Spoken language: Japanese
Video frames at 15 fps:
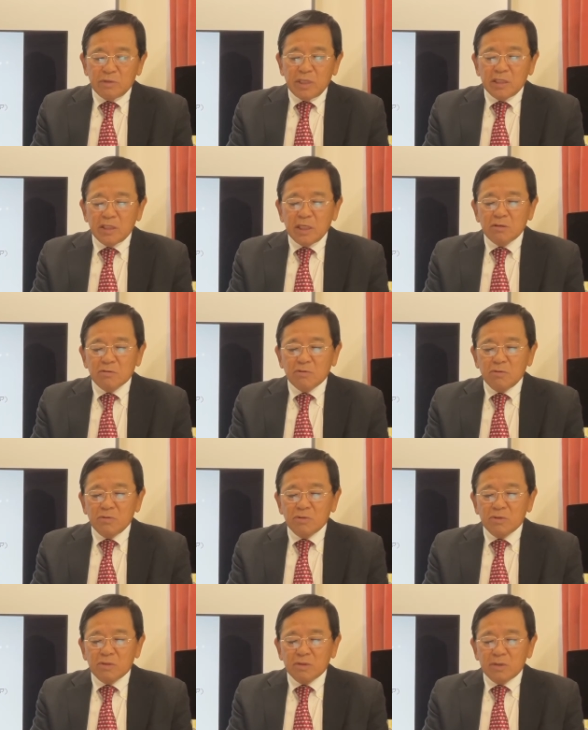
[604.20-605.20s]

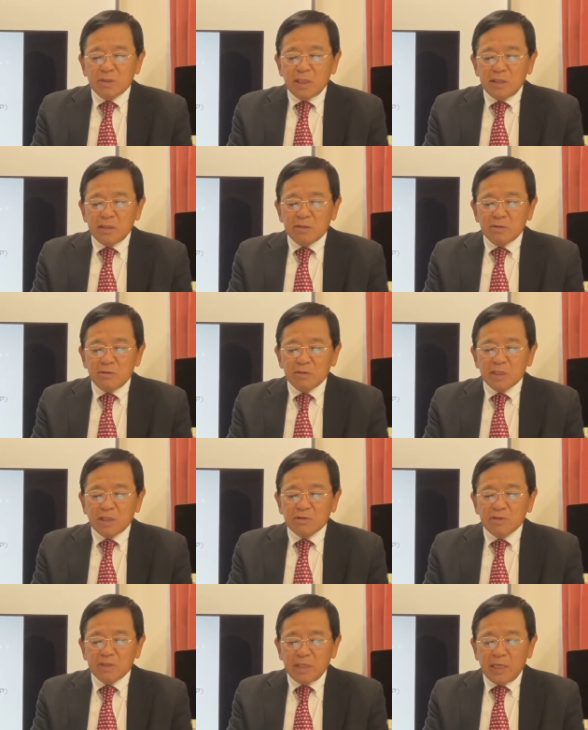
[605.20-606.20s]
デジタルコンテンツの
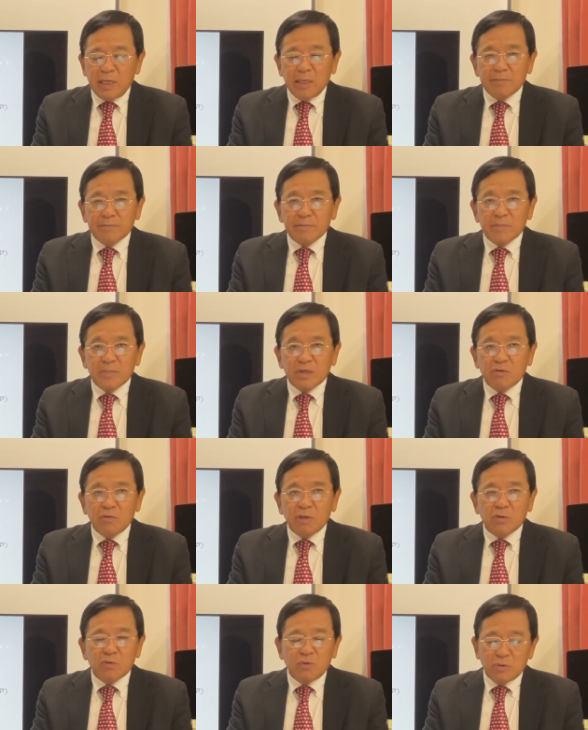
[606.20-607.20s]
作成これ
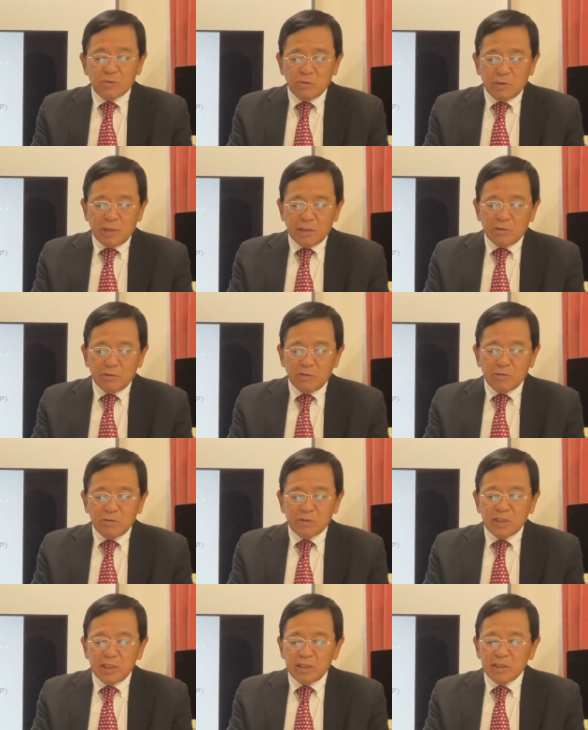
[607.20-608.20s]
は高等学校の
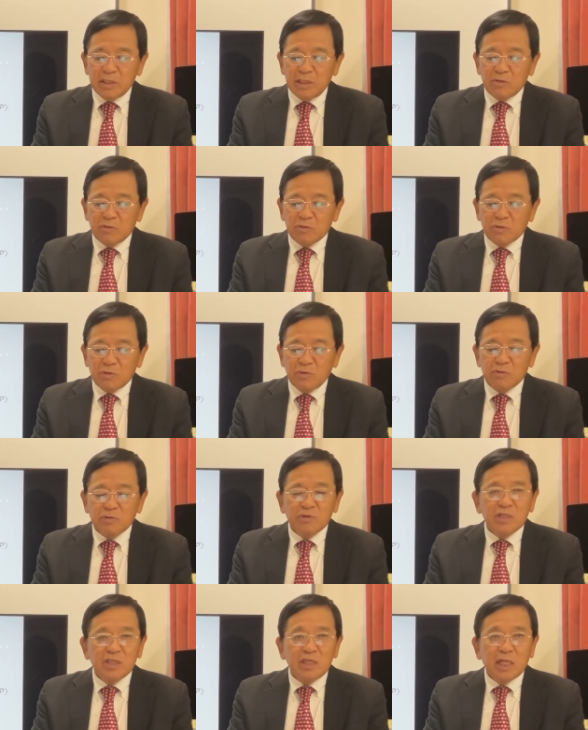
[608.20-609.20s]
先生と協力
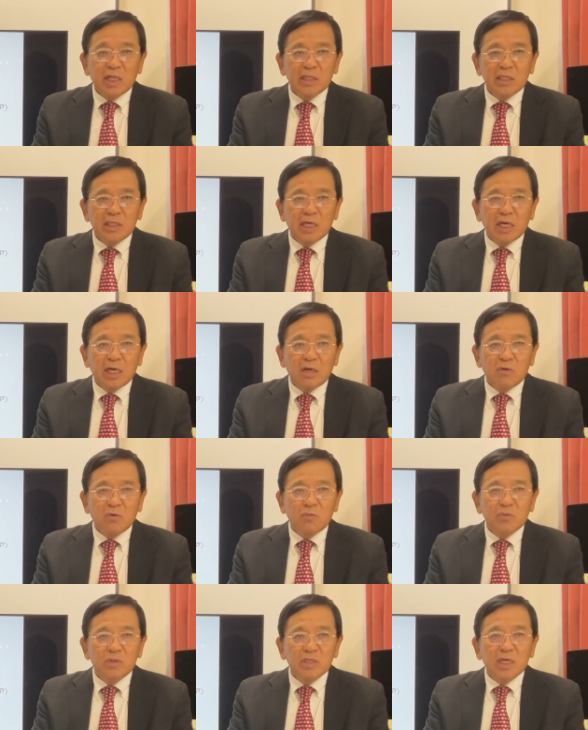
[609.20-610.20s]
しながら
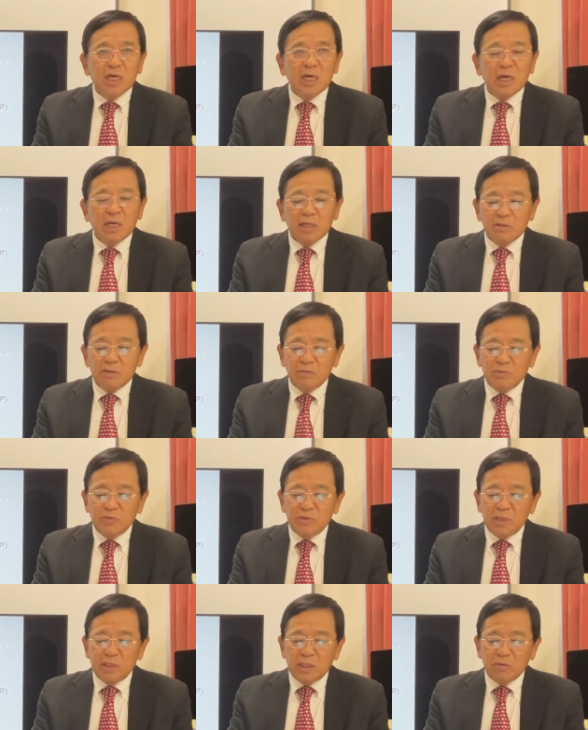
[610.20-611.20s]
主に科学
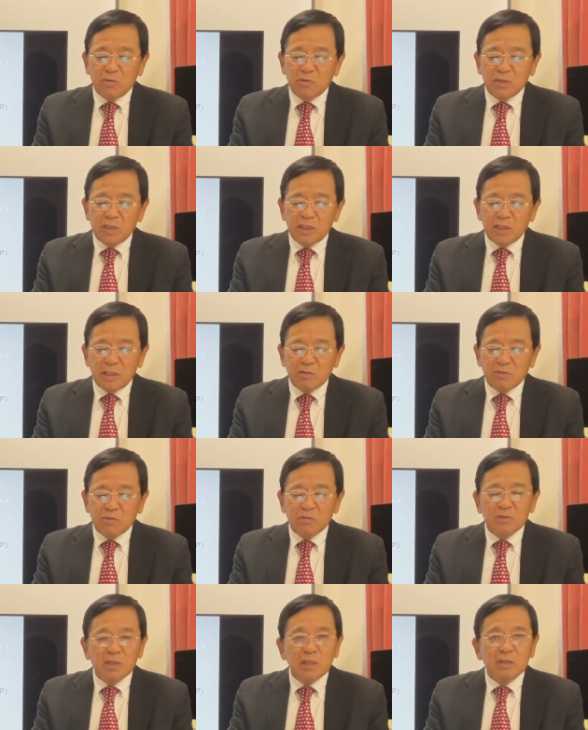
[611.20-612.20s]
分野の
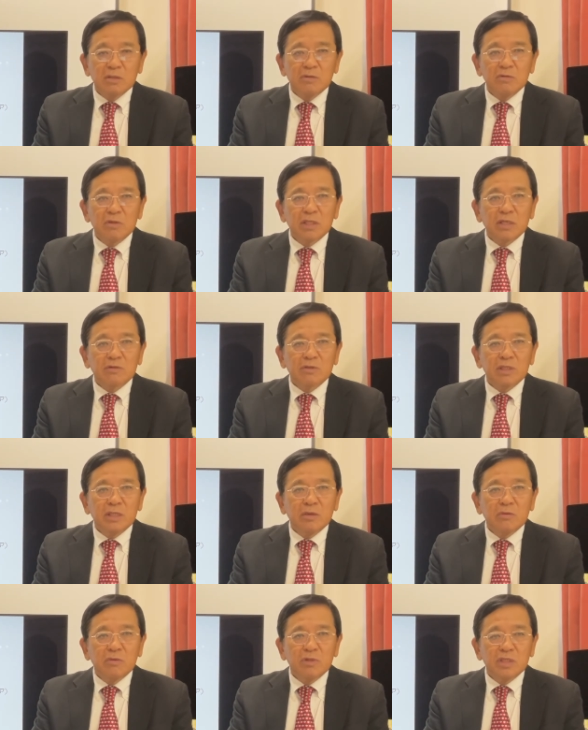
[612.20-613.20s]
デジタルコンテンツの作成
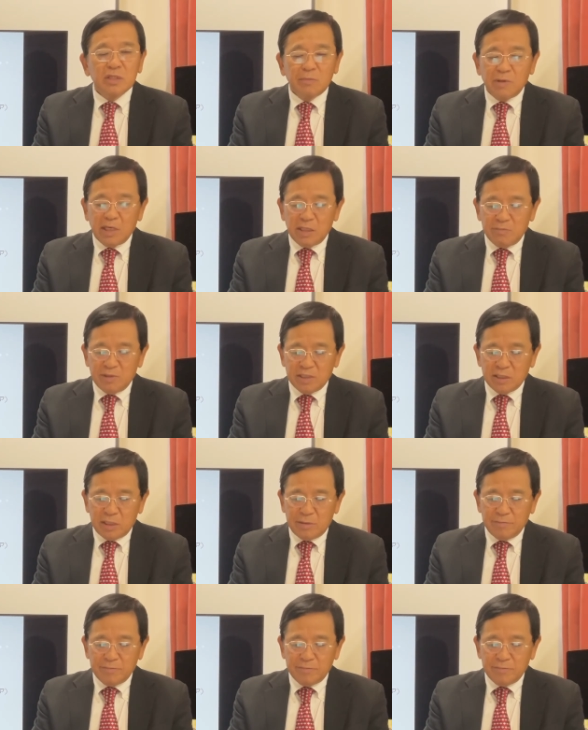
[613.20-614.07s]
をしてまいりました